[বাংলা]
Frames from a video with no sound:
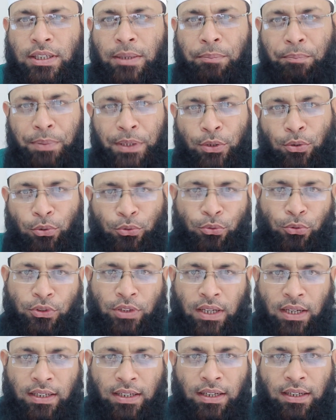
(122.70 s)
হচ্ছে বিরত
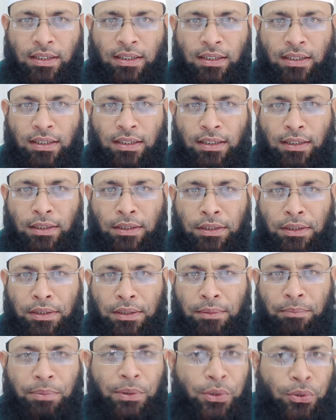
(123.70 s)
থাকা
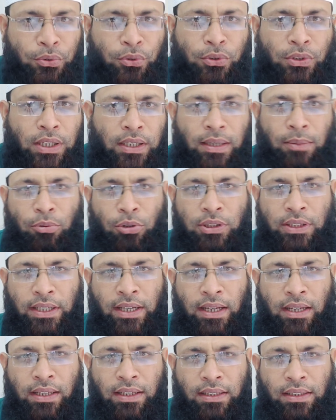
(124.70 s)
বিরত থাকা বলতে
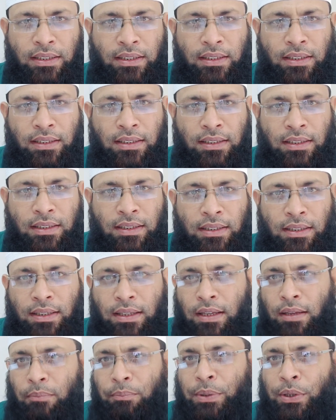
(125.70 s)
গেলে
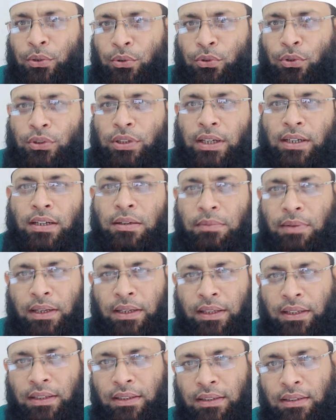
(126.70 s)
বিরত থাকা
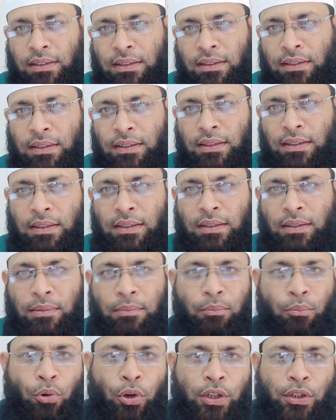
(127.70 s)
মানে
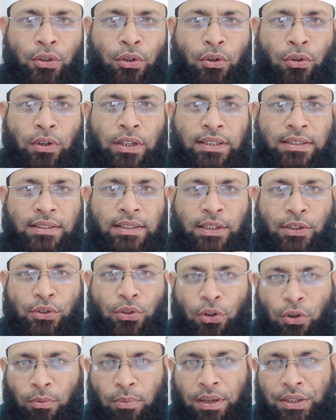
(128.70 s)
বৈধ স্ত্রী
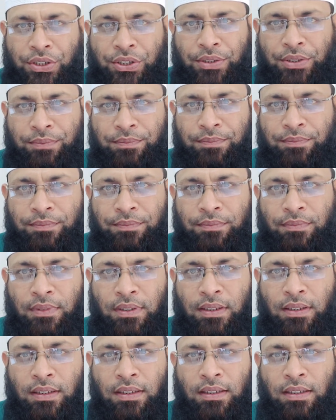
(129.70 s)
সহবাস
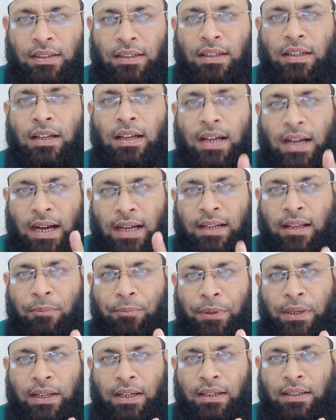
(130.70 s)

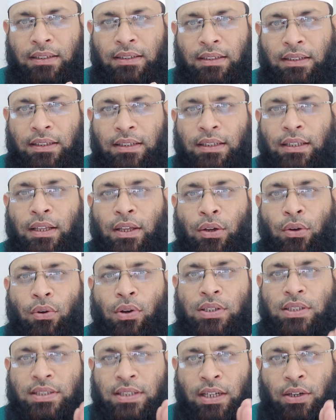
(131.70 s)
খানাপিনা
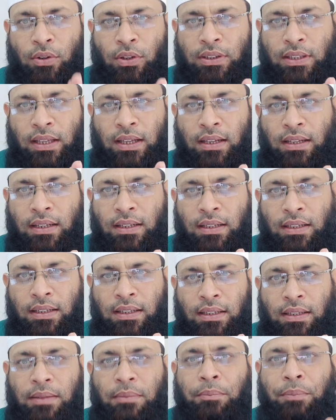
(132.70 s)
অশ্লীলতা
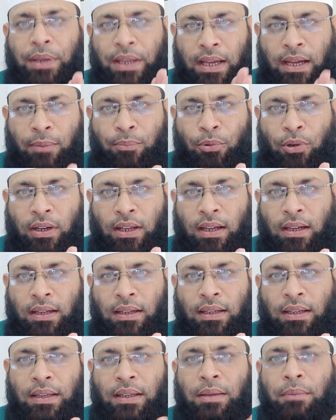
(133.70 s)
বিহাপনা
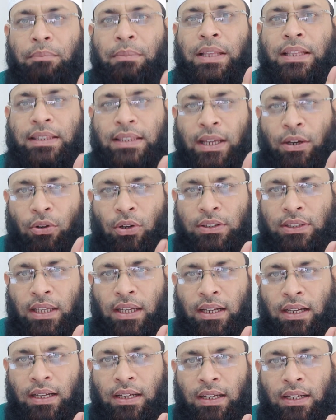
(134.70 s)
মিথ্যা
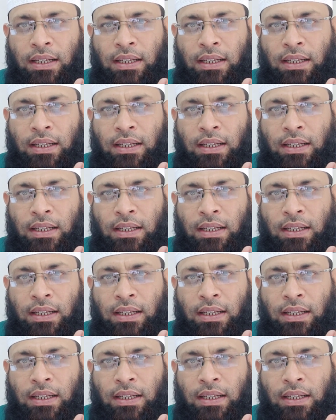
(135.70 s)
কথা